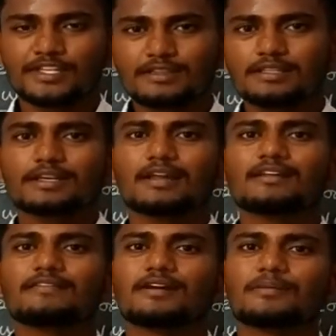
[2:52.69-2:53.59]
இந்த
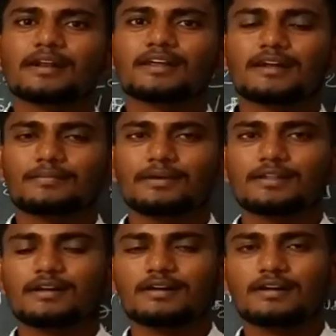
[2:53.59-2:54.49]
எண்ண வேறுபாடு தான் என்ன
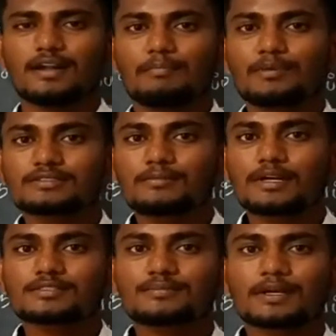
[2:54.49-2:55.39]
பண்ணுதுன்னா நம்ம
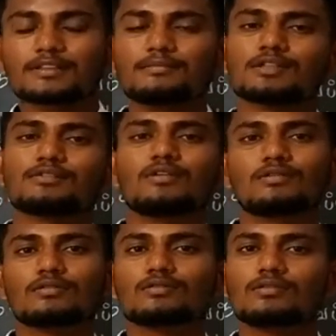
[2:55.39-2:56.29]
சம்பாரிச்ச பணத்தை
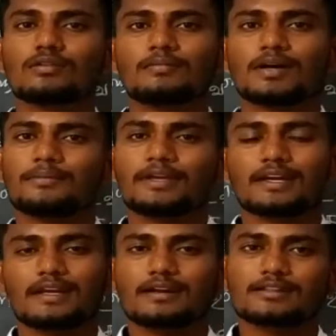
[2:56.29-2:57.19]
மற்றவங்களுக்கு கொடுக்கணுமா
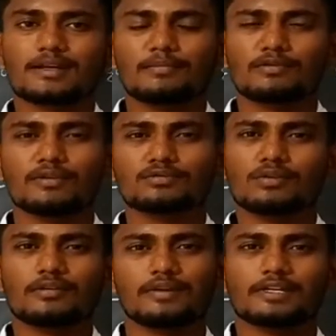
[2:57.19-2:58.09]
அப்படிங்கிற எண்ணத்தை நமக்குள்ளே
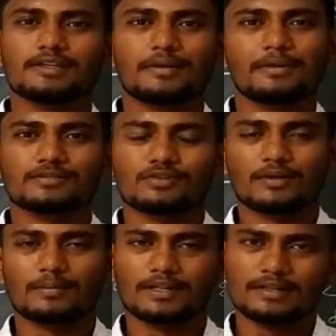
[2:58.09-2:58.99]
தோற்றுவிக்குது அப்படின்னு
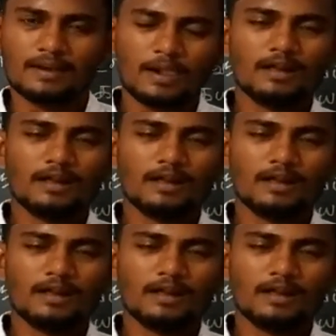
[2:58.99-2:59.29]
சொல்லப்படுது